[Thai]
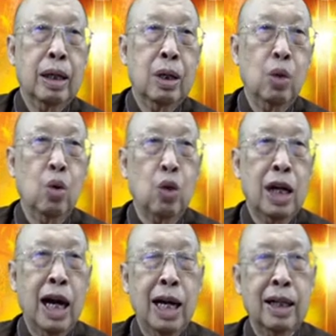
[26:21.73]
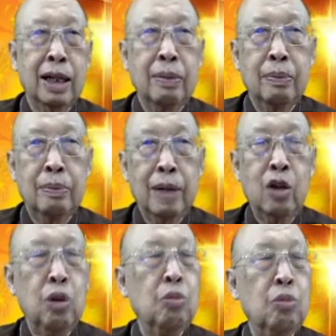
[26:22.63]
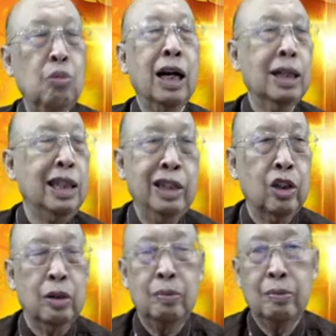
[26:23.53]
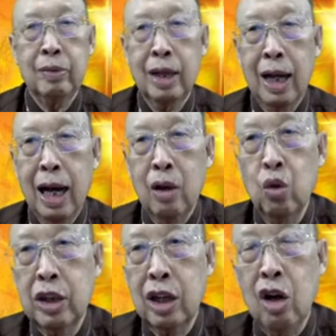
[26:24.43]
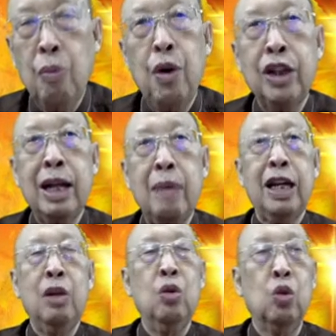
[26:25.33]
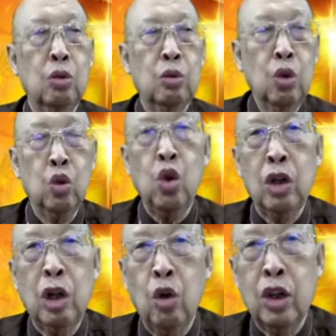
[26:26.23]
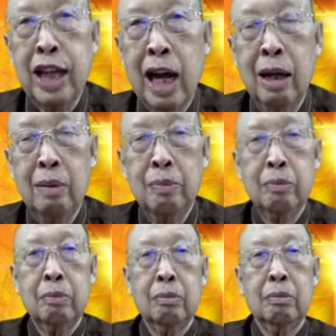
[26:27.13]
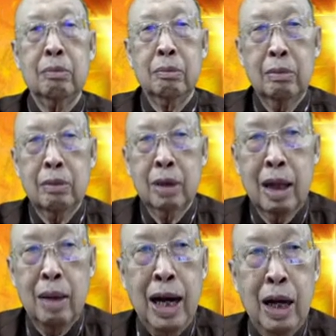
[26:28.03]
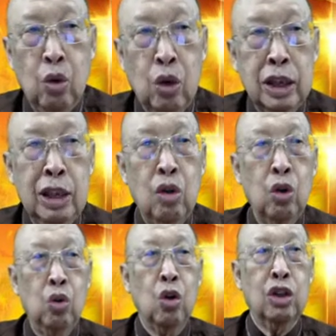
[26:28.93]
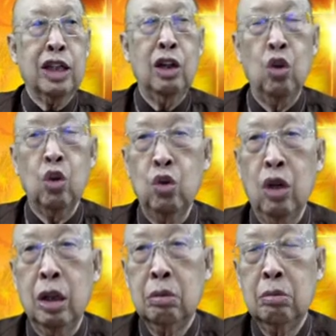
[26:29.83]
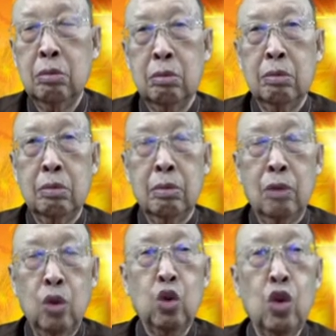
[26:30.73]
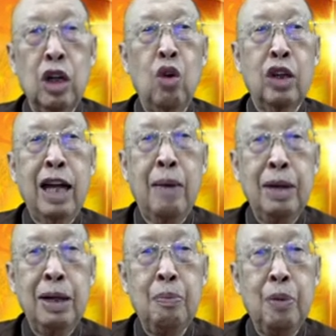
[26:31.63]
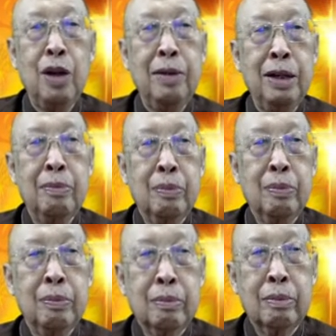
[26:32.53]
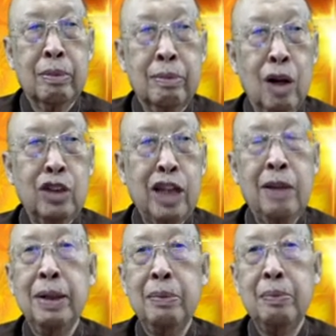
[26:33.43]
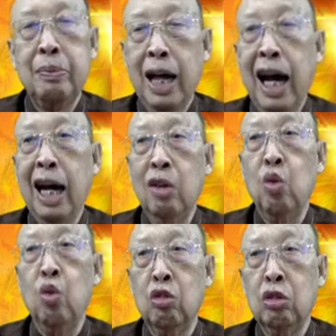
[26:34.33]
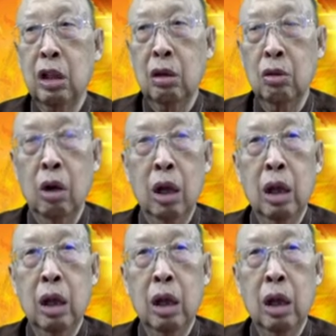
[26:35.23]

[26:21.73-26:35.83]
ลูกหักอันนั้น หลายคนไม่ได้หักอีหลีดอกหักลูก แต่เขาปล่อยตามใจลูก ลูกตกนรกกยาคำหักลูกก็ดึงออกลูกออกจากนรกตัว ลูกตกนรกกยามัน ปล่อยมัน เอาใจมันหักลูกว่าสันอ้ว